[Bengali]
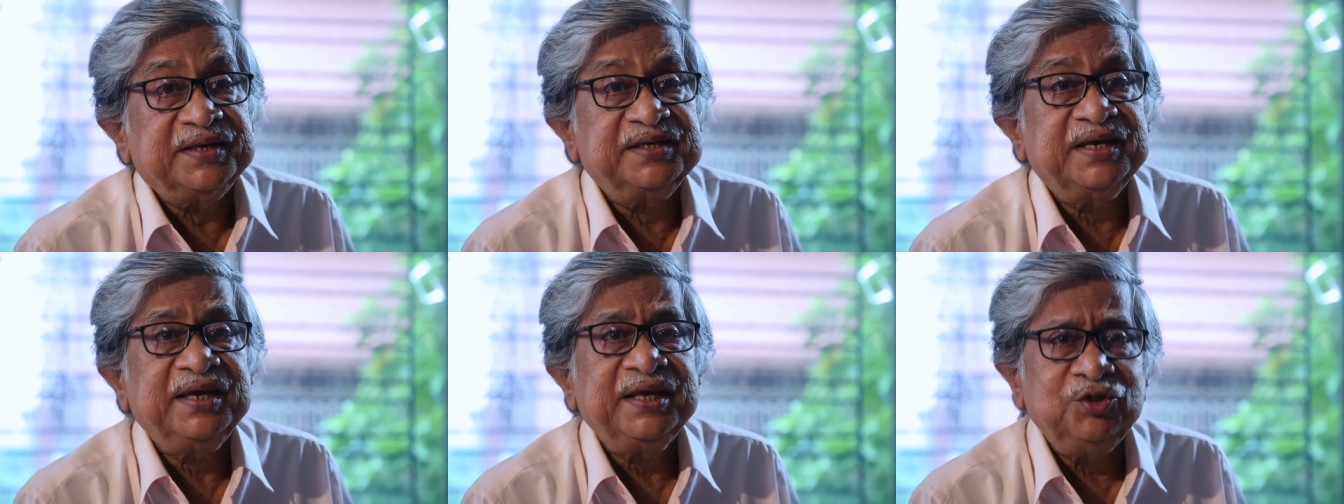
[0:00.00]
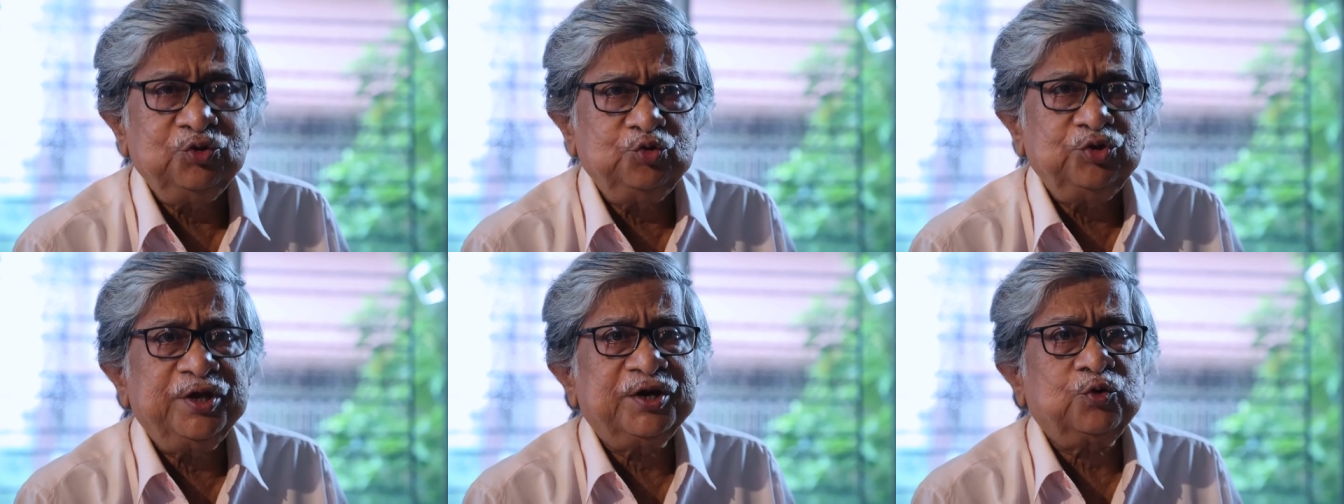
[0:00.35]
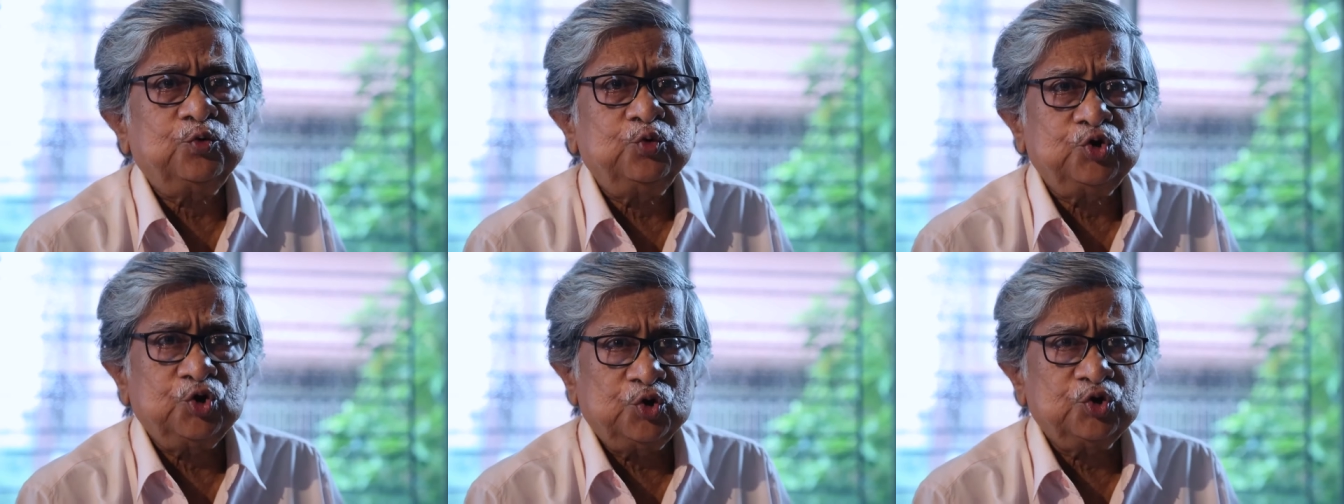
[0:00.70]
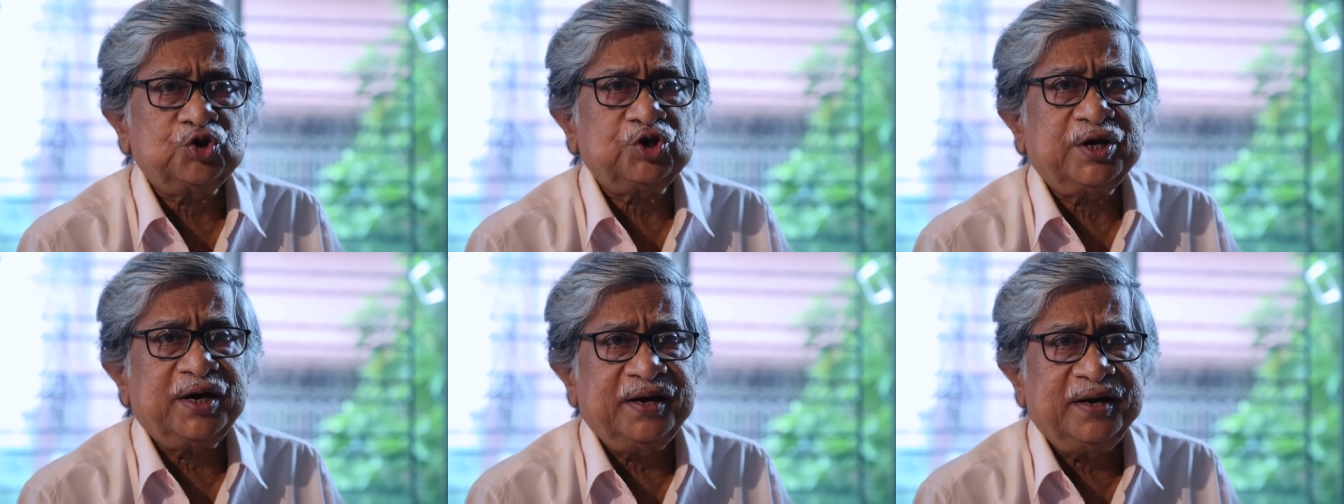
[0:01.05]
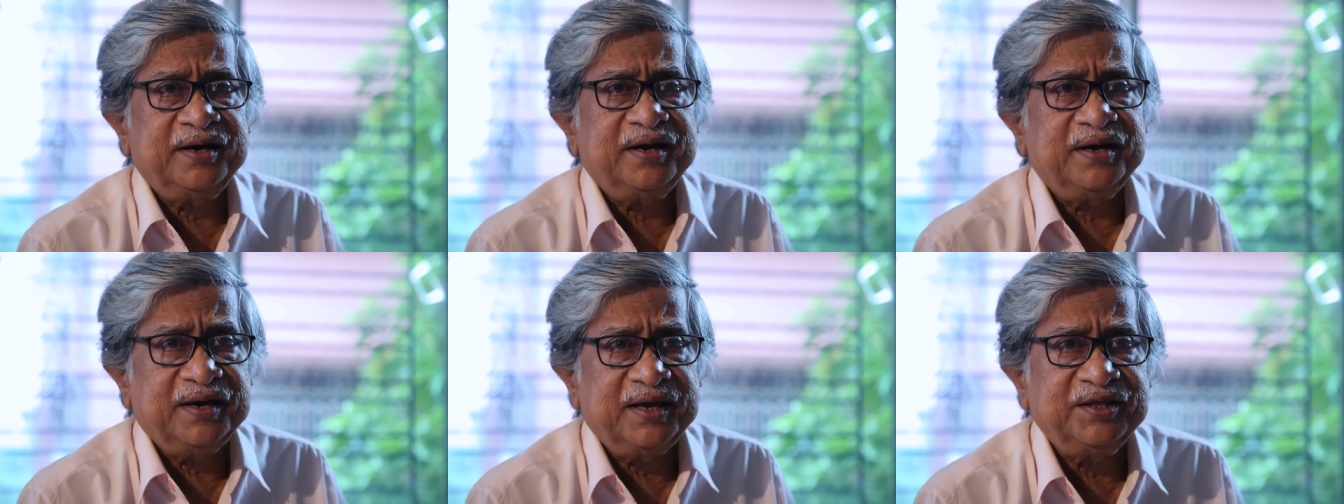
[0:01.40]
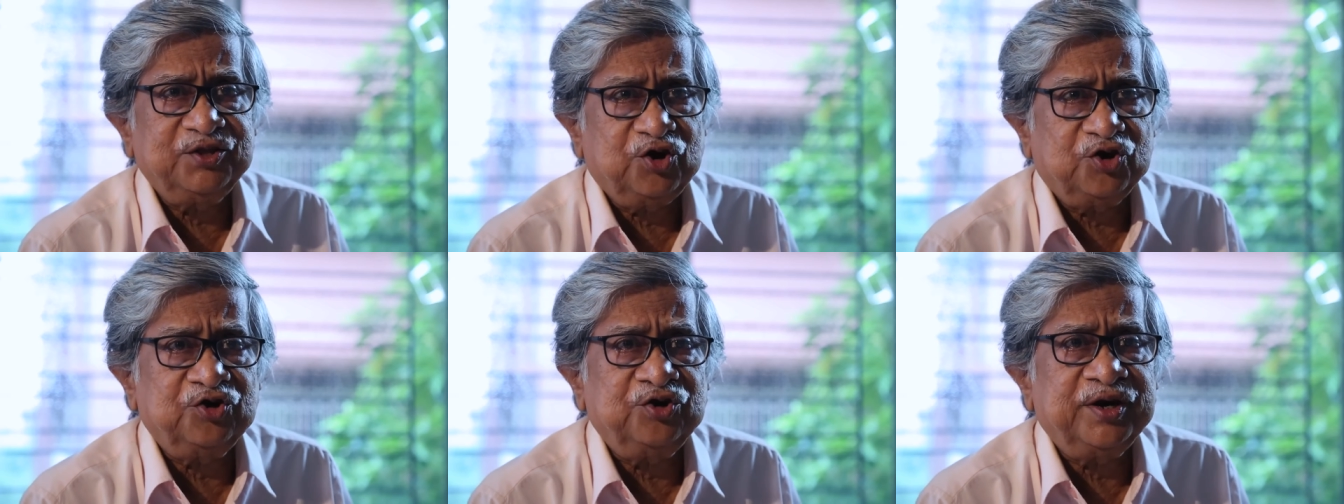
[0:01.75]
যে হিন্দুদের কুসংস্কার
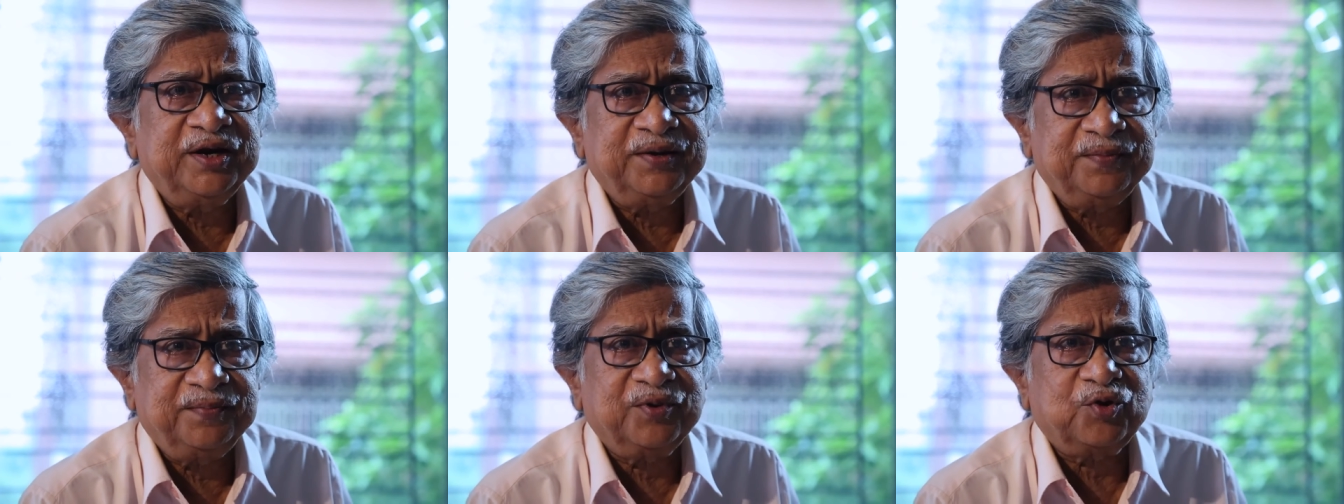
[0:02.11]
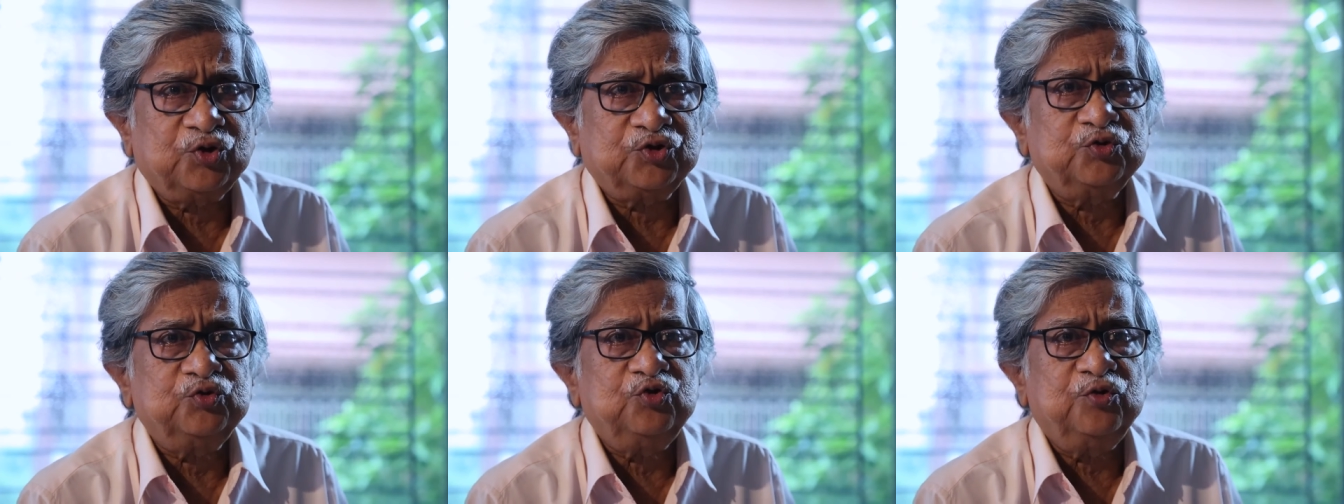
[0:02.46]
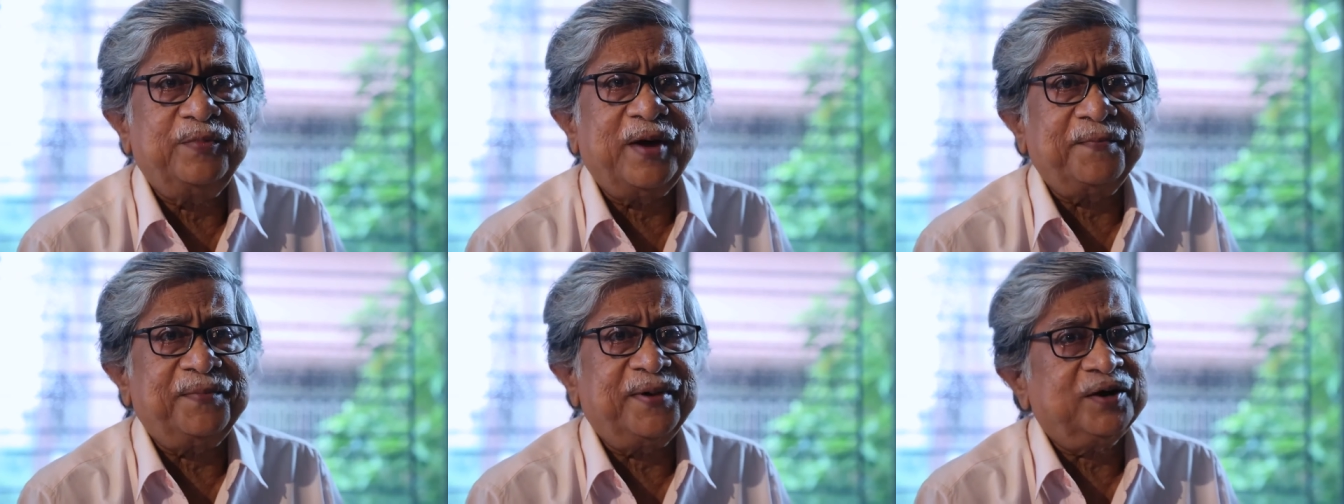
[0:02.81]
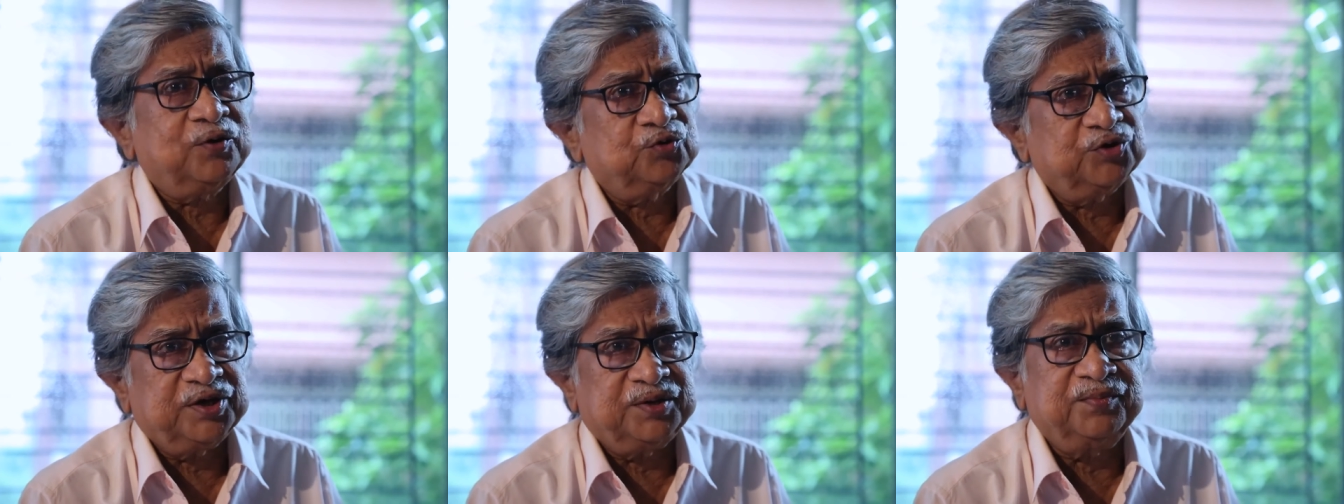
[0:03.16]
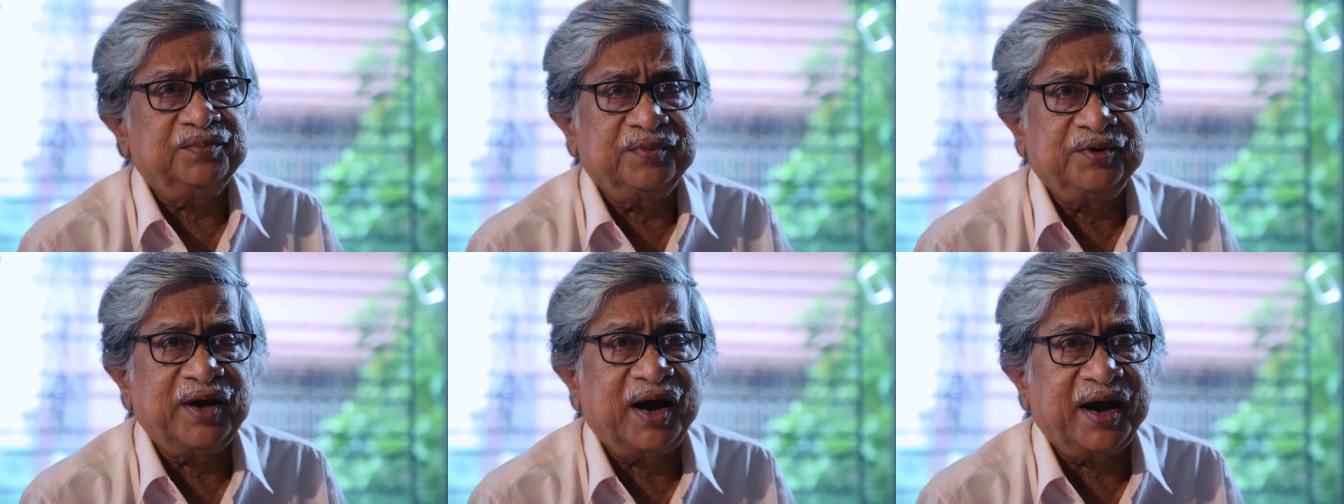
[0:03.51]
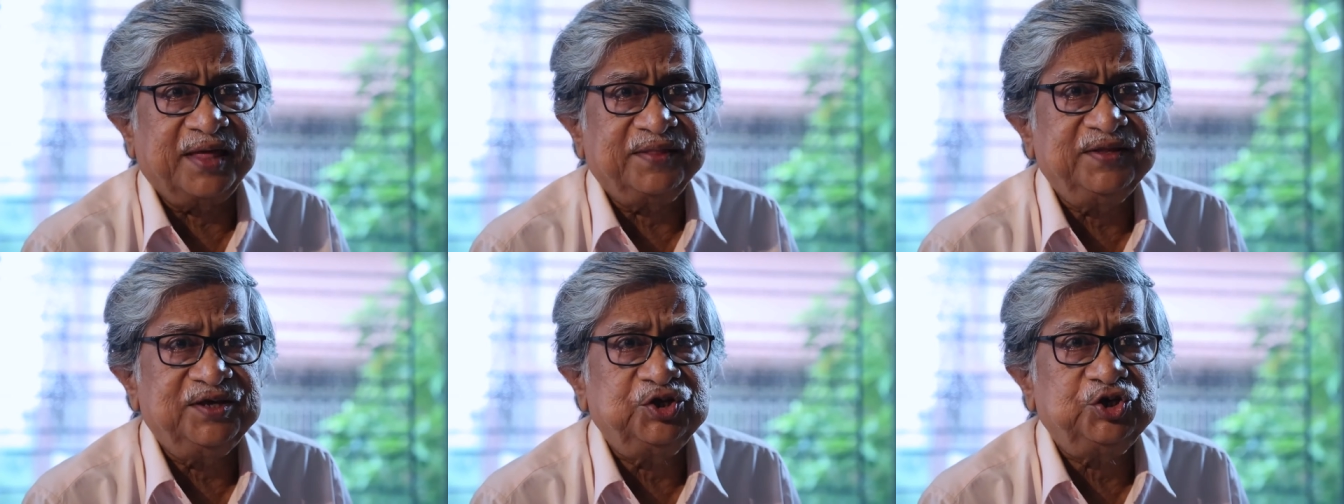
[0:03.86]
এই ধরনের কতগুলো ব্যাপার ওদের
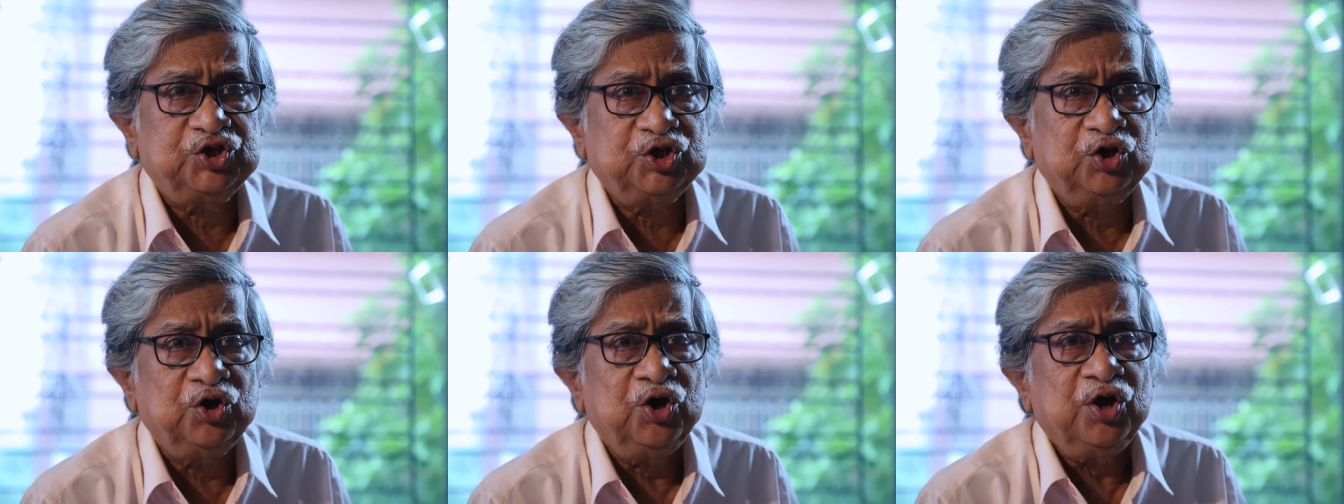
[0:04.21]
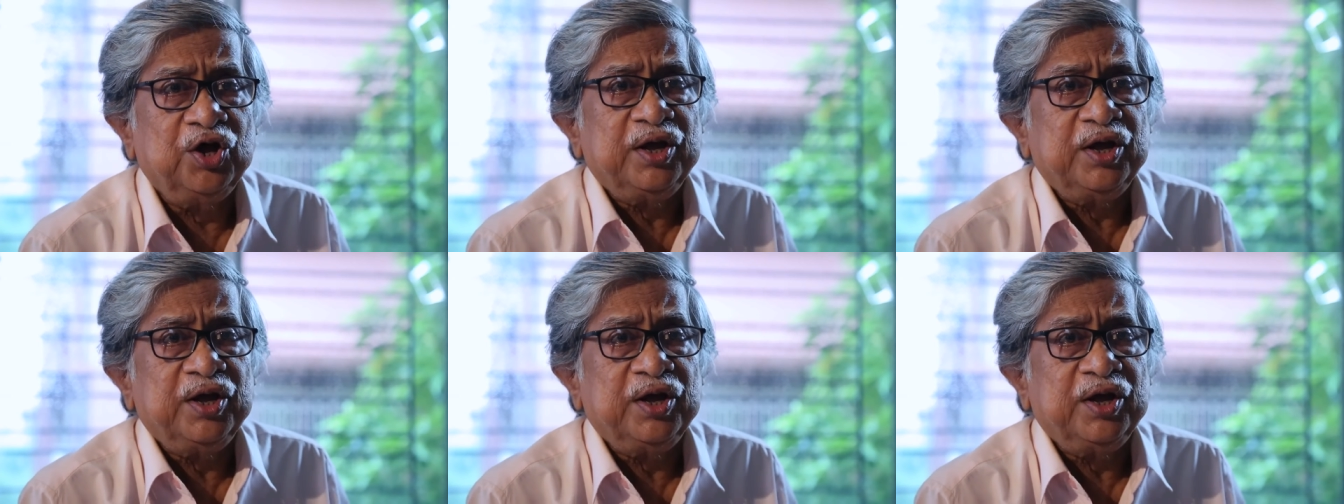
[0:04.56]
নাড়া দিয়েছিল